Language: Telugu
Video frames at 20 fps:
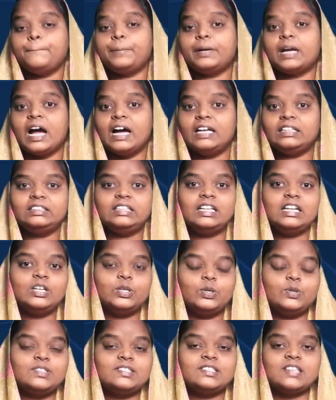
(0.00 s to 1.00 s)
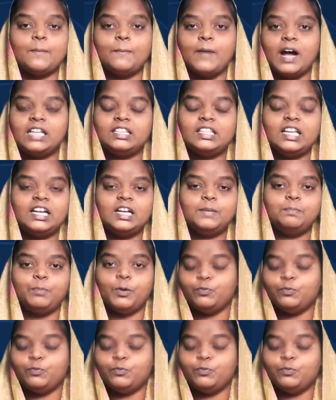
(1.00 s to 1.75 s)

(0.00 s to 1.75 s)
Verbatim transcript: ప్రార్థనకు సమాధానం